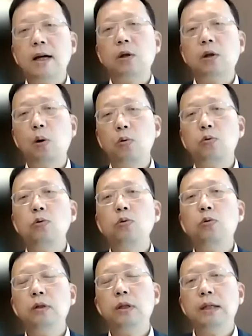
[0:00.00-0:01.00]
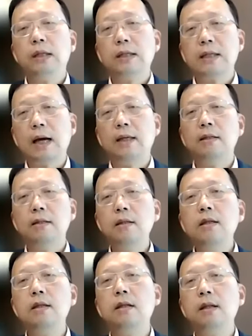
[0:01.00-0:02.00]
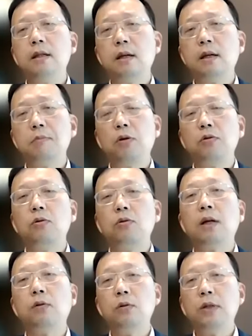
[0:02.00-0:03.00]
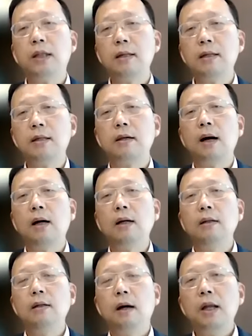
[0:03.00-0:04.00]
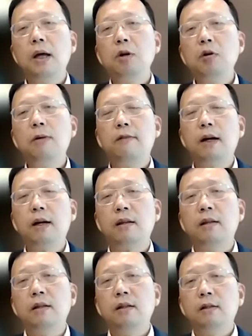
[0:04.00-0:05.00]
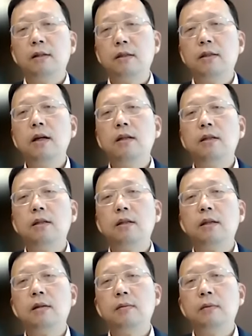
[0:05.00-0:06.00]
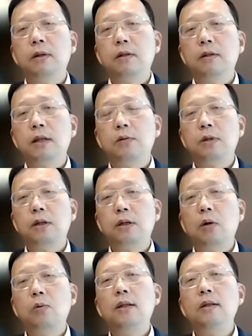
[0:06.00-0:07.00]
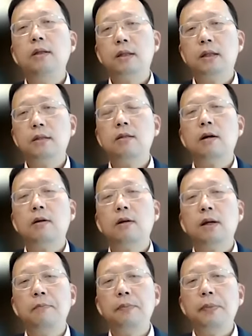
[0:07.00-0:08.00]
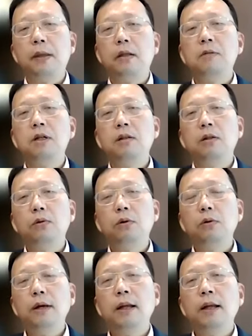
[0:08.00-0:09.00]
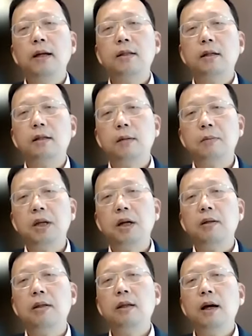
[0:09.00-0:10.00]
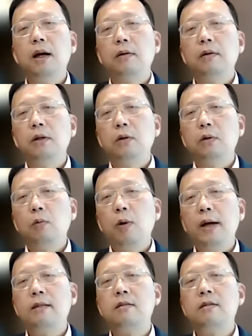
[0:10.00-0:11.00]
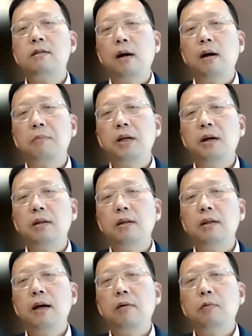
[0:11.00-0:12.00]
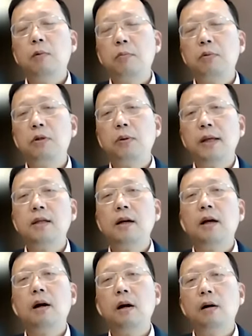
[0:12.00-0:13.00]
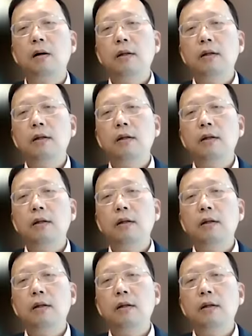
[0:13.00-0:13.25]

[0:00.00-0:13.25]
在投中国的那些产业升级的那些，比方说像动力电池啊，在越南没有办法实现的这些相对高端的这些制造业。那么对越南来讲呢，它比较依赖外资啊，比较依赖外部的原材料。